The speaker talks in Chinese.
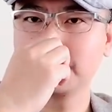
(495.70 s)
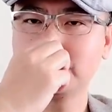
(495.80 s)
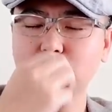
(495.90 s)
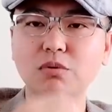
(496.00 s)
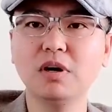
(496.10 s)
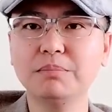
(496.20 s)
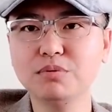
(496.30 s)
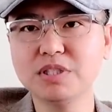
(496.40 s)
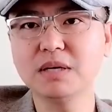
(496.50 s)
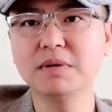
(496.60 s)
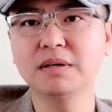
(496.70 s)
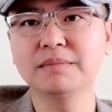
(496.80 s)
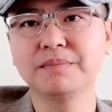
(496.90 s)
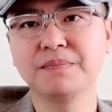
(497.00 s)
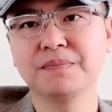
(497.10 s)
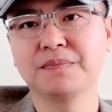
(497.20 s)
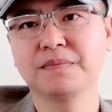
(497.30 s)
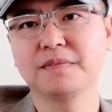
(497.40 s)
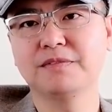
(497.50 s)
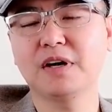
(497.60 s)
中俄不结盟，
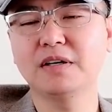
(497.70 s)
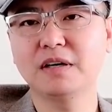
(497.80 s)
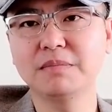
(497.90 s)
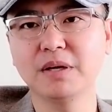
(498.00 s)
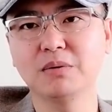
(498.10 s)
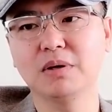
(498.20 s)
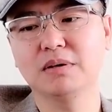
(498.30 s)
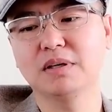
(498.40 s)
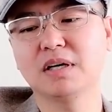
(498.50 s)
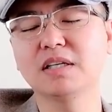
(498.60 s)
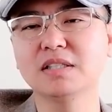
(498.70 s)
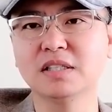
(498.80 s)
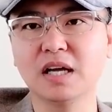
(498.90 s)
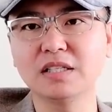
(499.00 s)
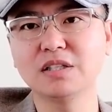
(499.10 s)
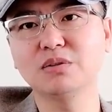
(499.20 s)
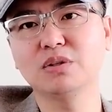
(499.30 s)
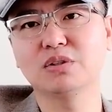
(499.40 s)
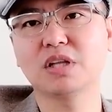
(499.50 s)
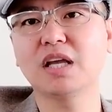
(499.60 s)
反而让美国很难针对
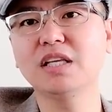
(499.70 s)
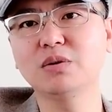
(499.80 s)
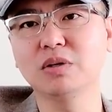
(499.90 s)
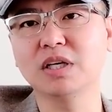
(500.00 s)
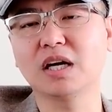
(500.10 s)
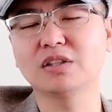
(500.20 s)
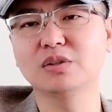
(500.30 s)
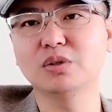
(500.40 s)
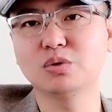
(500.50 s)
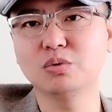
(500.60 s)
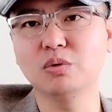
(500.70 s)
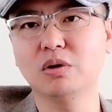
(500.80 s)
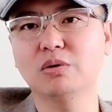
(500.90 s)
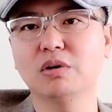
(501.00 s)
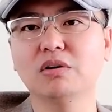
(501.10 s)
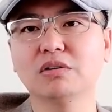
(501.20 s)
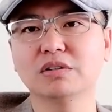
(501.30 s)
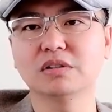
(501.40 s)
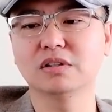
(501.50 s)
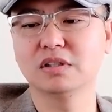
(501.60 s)
单一国家、针对中国或俄罗
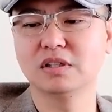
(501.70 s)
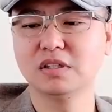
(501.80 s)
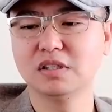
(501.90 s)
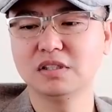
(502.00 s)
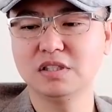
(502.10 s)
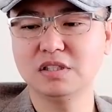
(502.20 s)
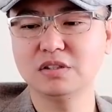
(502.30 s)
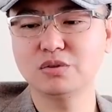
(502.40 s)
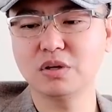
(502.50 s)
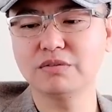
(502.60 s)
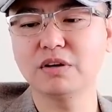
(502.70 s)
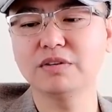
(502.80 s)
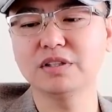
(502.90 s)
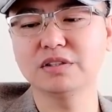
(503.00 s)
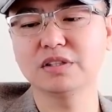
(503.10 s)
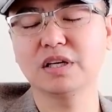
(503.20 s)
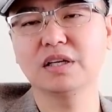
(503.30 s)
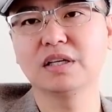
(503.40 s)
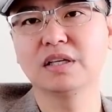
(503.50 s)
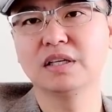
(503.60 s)
斯进行全方位的制裁。
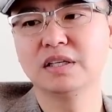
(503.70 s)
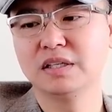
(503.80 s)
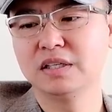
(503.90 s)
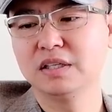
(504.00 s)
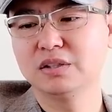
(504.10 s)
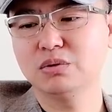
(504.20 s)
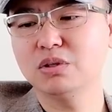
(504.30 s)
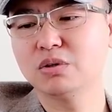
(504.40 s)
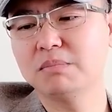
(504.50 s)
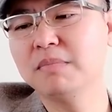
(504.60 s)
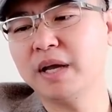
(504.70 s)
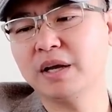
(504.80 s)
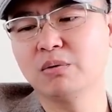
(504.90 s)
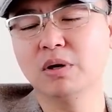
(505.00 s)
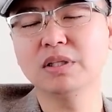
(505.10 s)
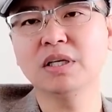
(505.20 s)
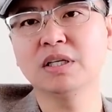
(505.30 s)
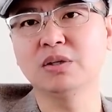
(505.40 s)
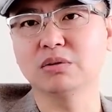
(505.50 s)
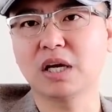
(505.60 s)
所以说，美国呢
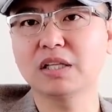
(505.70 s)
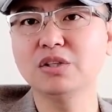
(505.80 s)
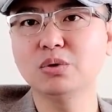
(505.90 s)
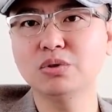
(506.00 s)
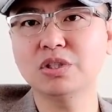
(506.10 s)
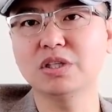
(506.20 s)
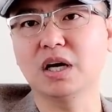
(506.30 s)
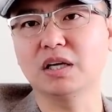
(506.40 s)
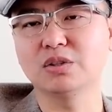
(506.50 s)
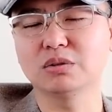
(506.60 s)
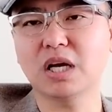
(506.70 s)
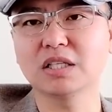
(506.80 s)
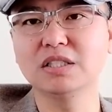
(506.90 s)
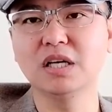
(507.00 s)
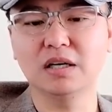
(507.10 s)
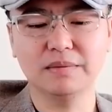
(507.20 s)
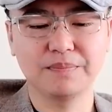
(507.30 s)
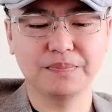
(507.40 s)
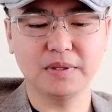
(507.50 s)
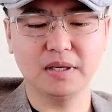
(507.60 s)
有它的优势啊，就大西洋
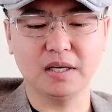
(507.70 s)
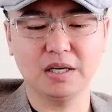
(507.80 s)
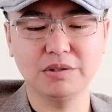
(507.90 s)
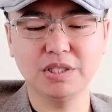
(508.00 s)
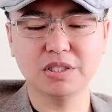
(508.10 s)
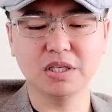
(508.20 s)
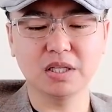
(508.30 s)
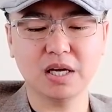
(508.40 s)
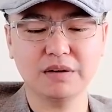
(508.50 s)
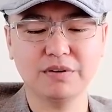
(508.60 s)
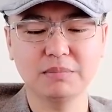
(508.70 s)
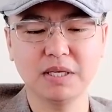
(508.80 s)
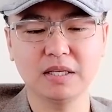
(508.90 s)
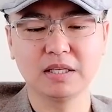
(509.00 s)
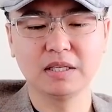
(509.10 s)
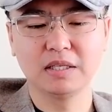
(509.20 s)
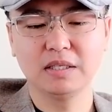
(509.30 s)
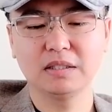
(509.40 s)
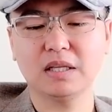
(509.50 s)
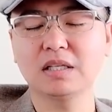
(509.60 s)
啊，还有意识形态方面，
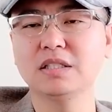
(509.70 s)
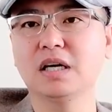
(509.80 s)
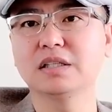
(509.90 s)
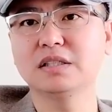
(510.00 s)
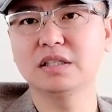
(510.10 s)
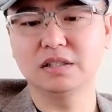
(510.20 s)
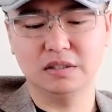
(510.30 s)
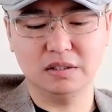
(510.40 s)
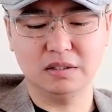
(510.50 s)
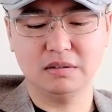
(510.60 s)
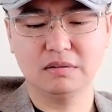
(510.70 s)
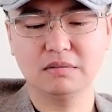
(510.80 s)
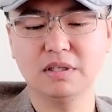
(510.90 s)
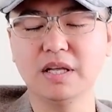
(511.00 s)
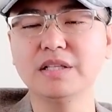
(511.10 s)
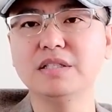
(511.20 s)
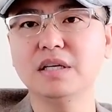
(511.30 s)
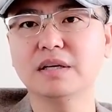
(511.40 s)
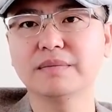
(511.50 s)
大西洋的这个连接